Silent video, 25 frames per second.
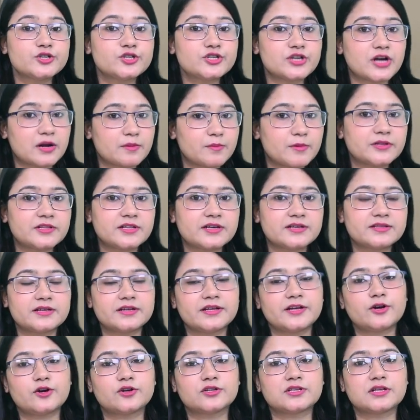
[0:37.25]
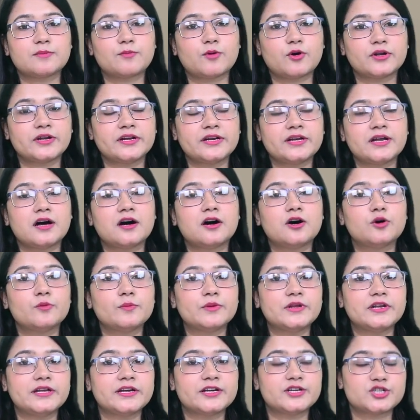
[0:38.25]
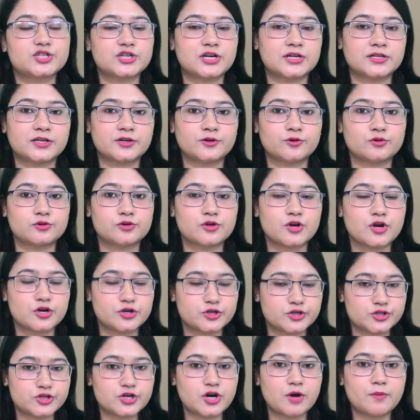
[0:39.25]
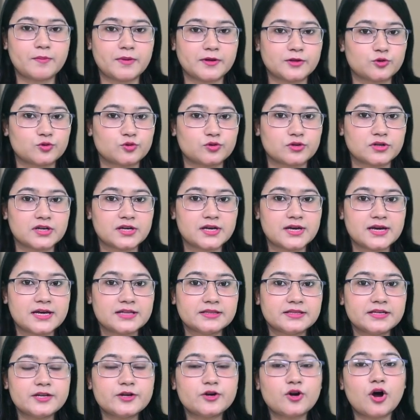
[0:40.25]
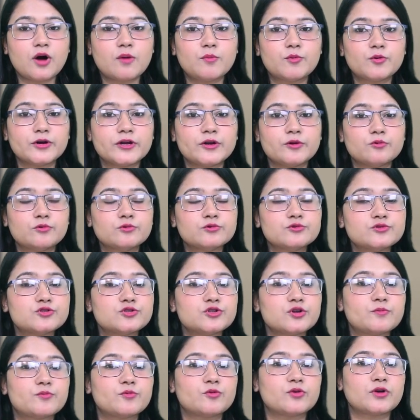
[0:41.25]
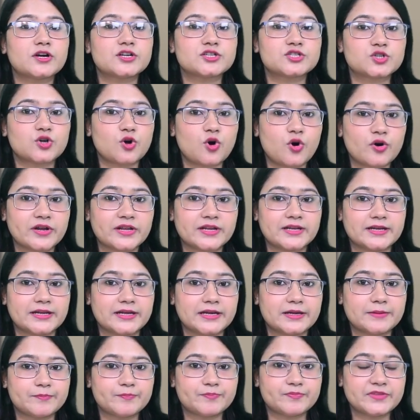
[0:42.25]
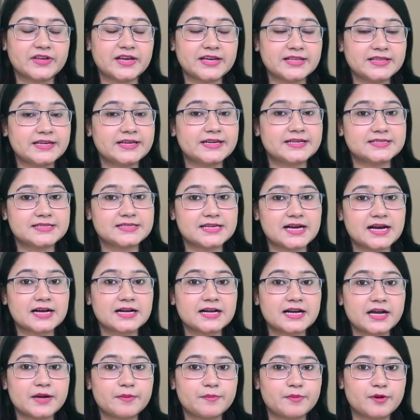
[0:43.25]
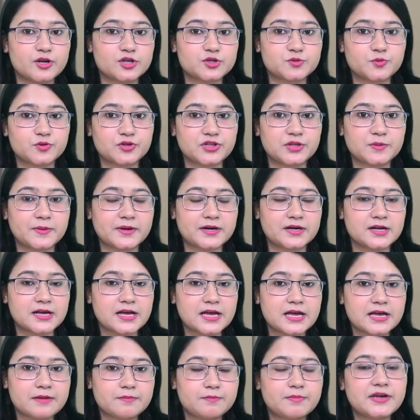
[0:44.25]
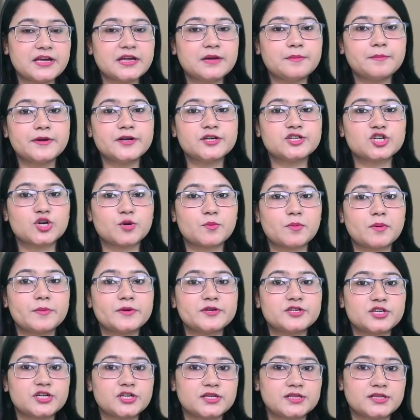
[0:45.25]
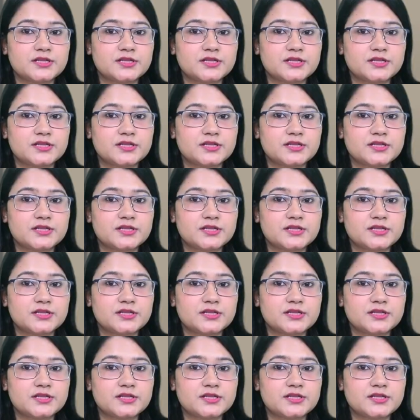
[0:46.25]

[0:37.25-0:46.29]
সাংবাদিকদের কথা বলেন আওয়ামী লীগ সাধারণ সম্পাদক তিনি খবরের উৎস প্রকাশ করেননি এদিকে ঢাকায় বৃহস্পতিবার বিএনপির সমাবেশের